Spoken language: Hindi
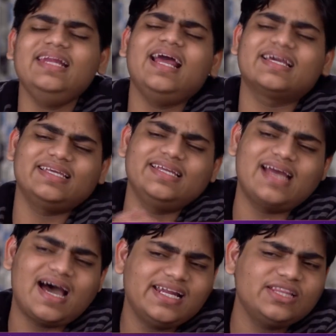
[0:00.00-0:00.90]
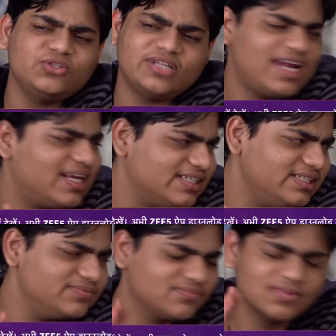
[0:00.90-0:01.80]
ना किनारे तो ना
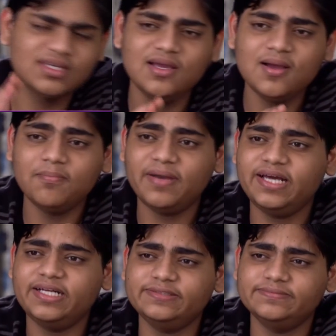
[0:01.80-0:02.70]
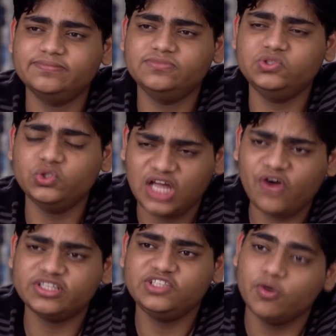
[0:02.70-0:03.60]
लगी पर जो
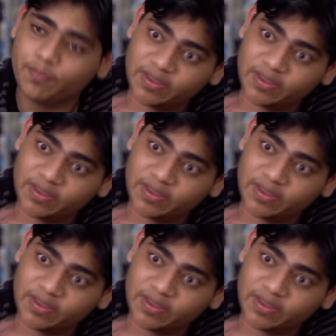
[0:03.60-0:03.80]
नाव थी वो